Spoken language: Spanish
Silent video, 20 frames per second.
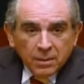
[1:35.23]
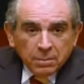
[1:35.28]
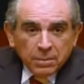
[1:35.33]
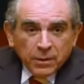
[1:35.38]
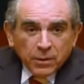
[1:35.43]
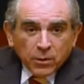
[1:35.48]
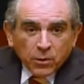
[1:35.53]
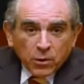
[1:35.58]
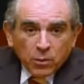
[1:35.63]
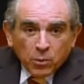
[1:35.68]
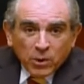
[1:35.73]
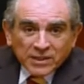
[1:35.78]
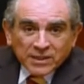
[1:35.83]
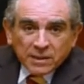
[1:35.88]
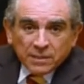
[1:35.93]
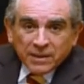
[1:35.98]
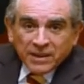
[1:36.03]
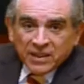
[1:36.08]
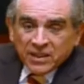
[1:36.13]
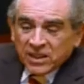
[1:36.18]
Pero como
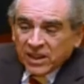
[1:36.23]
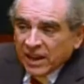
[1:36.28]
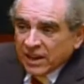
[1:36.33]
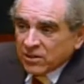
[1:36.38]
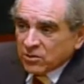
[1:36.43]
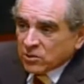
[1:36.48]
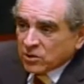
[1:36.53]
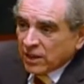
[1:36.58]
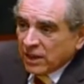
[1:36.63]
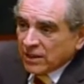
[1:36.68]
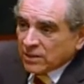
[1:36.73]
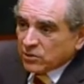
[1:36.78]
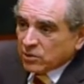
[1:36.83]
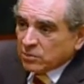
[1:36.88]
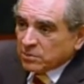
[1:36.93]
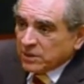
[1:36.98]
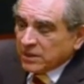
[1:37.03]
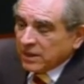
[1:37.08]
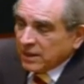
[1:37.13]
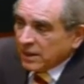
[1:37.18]
hace 20 años que hay
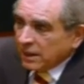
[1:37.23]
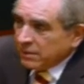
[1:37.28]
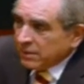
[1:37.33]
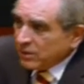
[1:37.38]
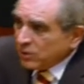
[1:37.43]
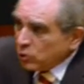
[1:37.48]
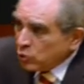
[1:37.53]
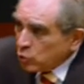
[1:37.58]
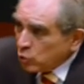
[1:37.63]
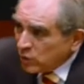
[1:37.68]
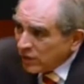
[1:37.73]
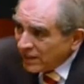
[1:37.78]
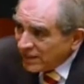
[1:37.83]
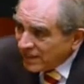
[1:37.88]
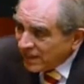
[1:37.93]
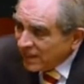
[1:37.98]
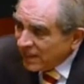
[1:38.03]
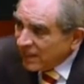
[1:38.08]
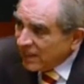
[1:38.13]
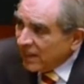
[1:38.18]
estos medicamentos, una
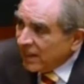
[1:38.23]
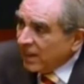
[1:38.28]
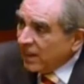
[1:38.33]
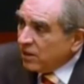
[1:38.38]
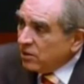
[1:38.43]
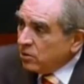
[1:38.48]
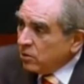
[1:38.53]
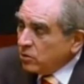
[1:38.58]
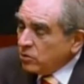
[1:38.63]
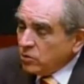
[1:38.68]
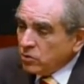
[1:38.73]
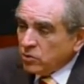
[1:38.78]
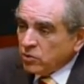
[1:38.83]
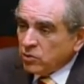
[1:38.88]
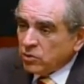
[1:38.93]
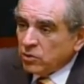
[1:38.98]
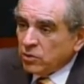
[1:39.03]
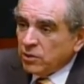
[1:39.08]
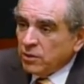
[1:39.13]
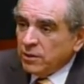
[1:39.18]
serie de
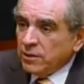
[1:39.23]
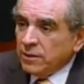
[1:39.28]
ellos